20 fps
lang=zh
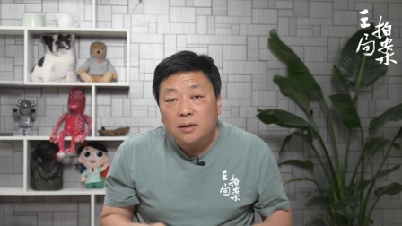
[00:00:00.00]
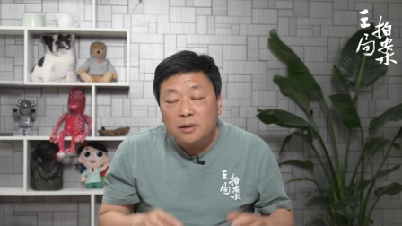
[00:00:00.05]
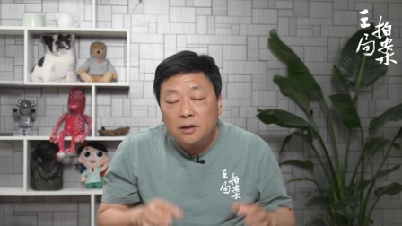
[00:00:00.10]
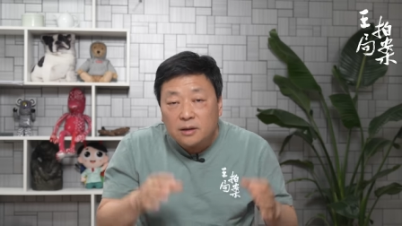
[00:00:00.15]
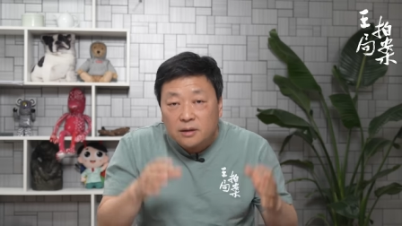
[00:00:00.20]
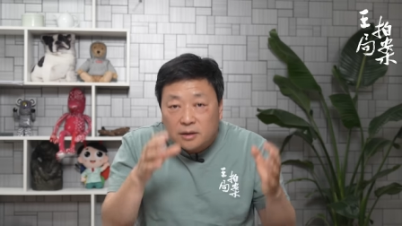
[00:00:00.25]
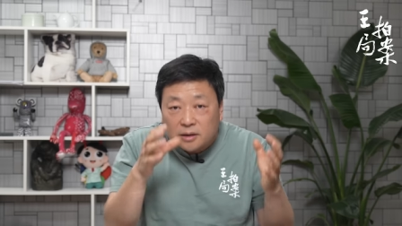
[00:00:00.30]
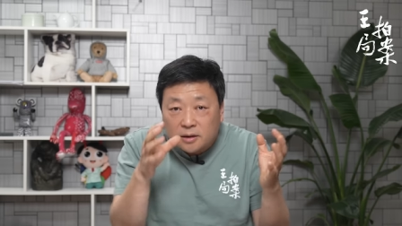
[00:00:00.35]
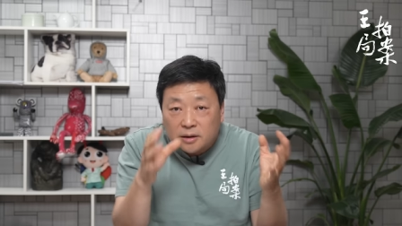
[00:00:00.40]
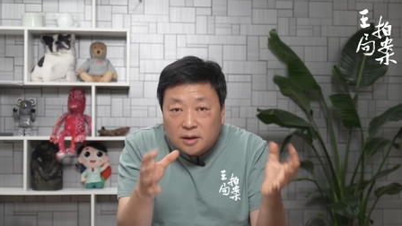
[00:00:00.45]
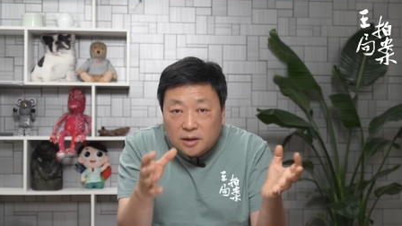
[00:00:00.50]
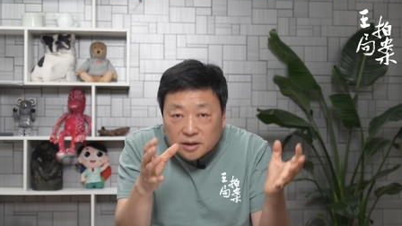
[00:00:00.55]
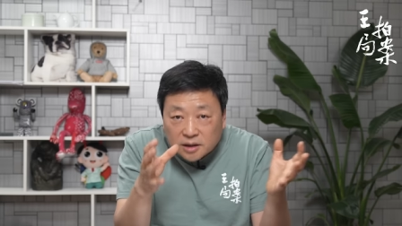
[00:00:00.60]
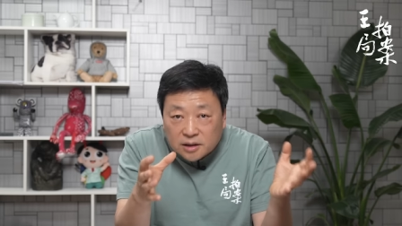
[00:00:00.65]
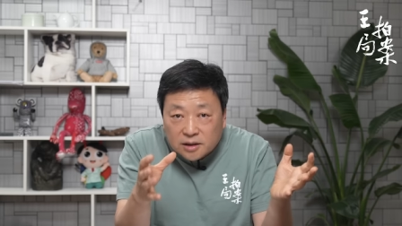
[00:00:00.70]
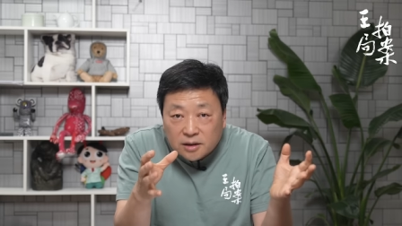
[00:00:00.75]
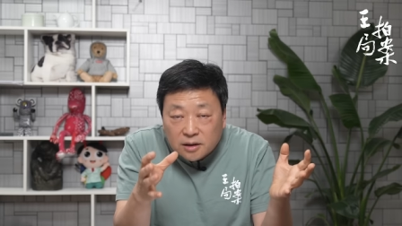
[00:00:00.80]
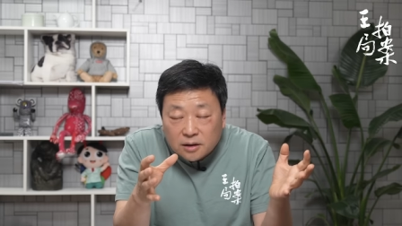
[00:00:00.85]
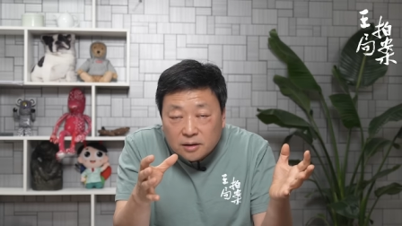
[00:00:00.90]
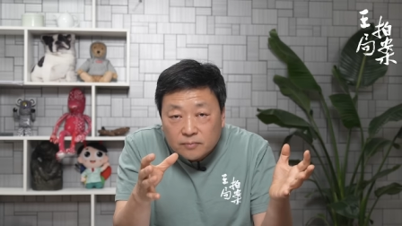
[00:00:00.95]
但可
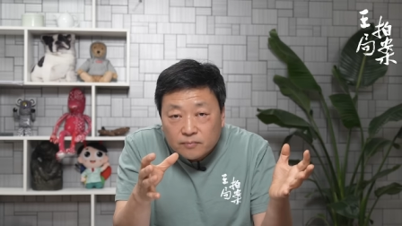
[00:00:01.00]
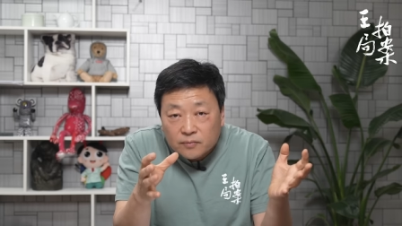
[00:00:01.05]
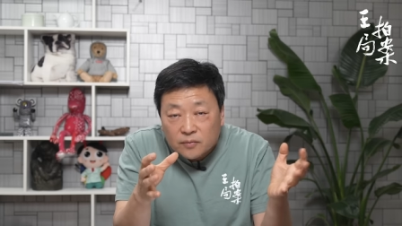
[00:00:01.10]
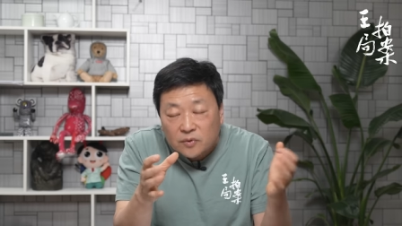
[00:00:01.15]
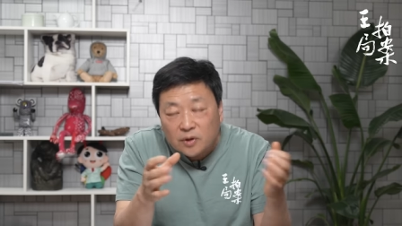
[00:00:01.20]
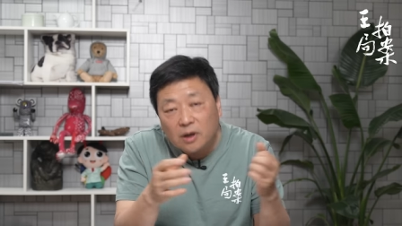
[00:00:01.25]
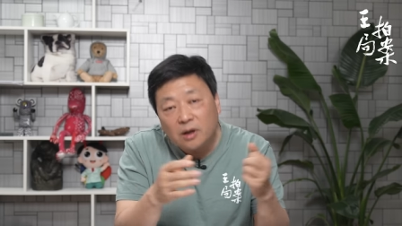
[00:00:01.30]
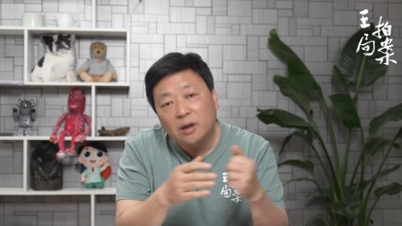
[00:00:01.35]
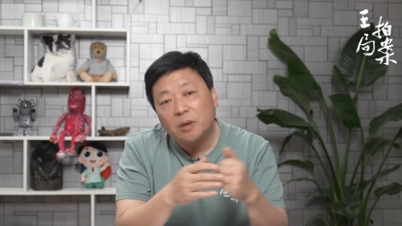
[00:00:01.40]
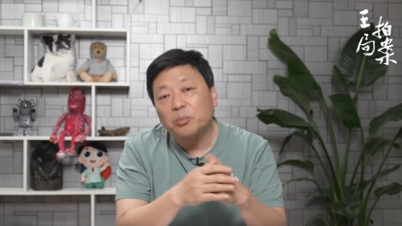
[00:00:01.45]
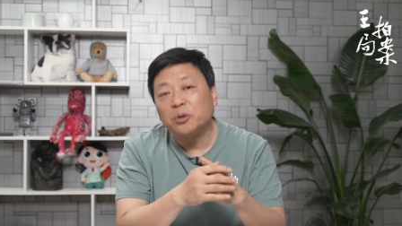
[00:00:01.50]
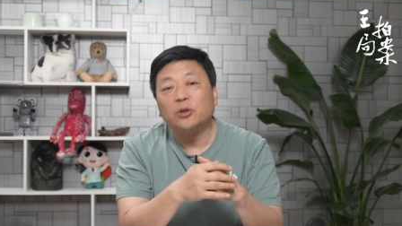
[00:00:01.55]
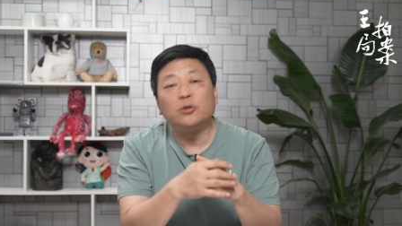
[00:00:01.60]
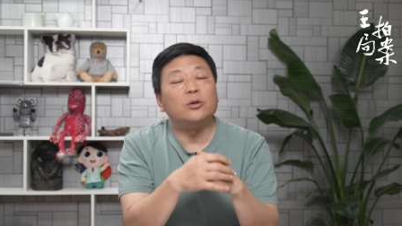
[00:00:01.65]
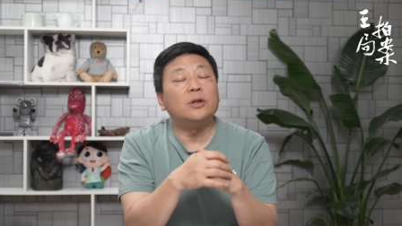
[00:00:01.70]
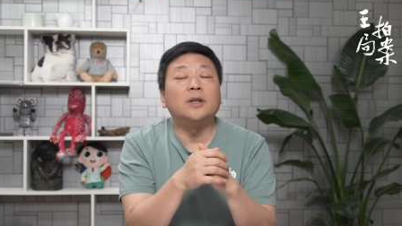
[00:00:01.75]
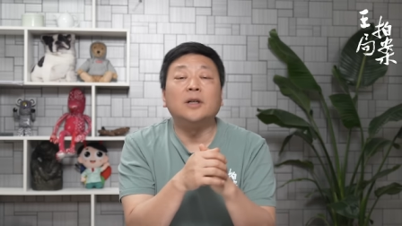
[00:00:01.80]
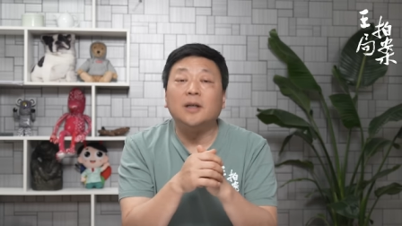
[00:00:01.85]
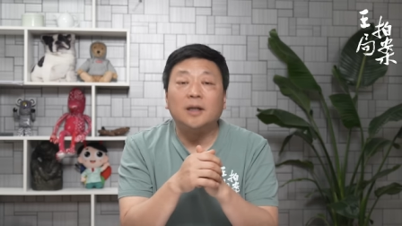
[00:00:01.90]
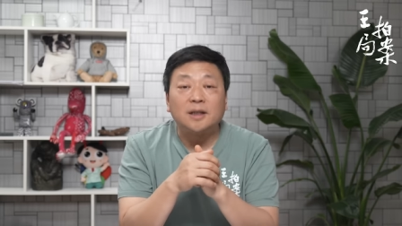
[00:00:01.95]
惜。当然也不能
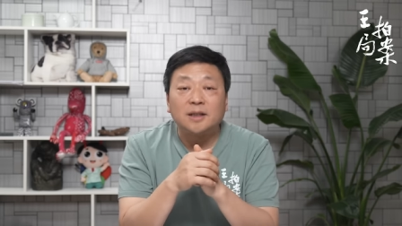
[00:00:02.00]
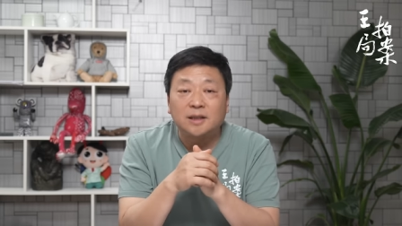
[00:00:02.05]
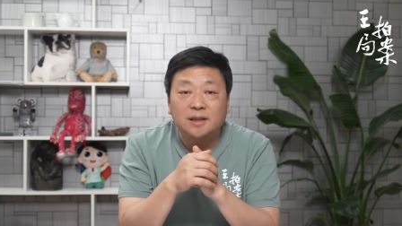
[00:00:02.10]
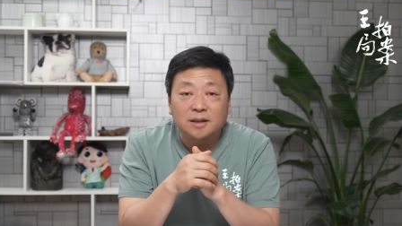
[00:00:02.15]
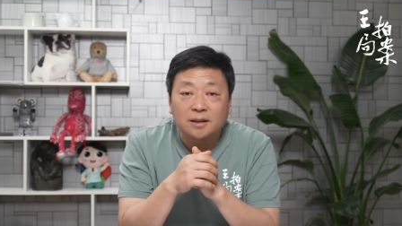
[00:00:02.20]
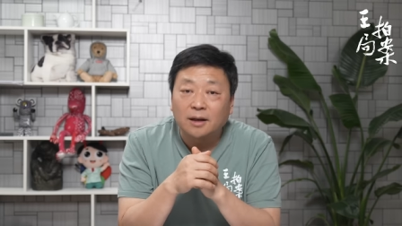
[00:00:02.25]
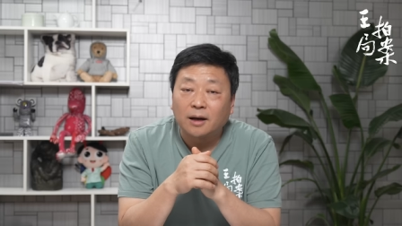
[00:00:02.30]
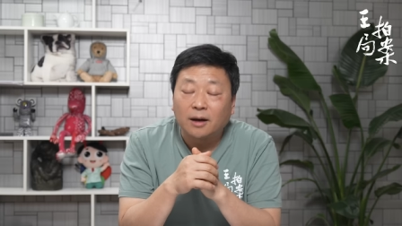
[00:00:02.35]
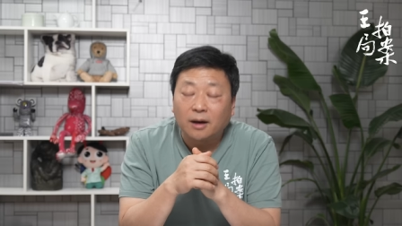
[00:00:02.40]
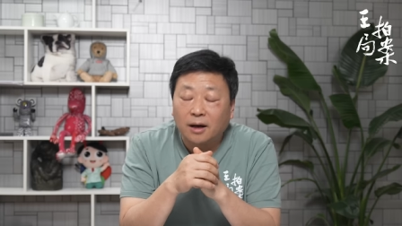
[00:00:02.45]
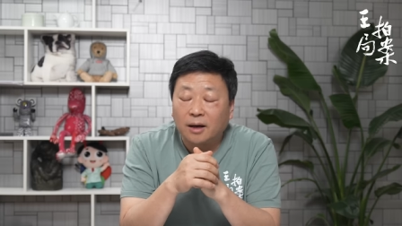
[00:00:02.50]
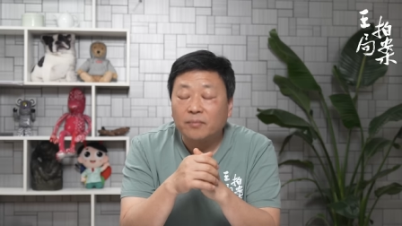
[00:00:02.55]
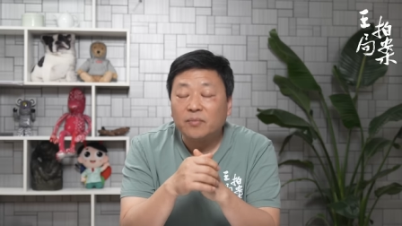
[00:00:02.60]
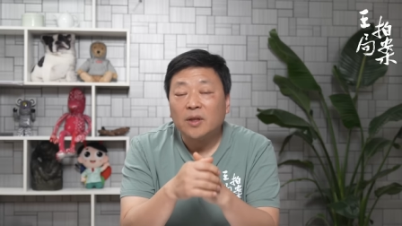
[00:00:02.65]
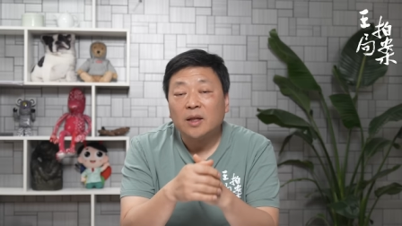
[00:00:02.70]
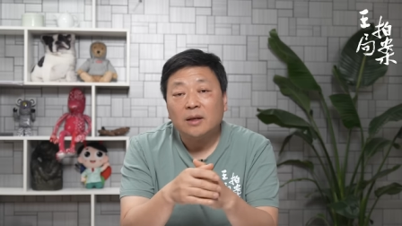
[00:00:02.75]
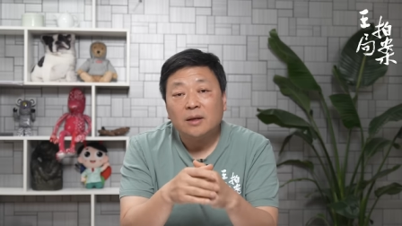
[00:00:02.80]
说可惜了啊，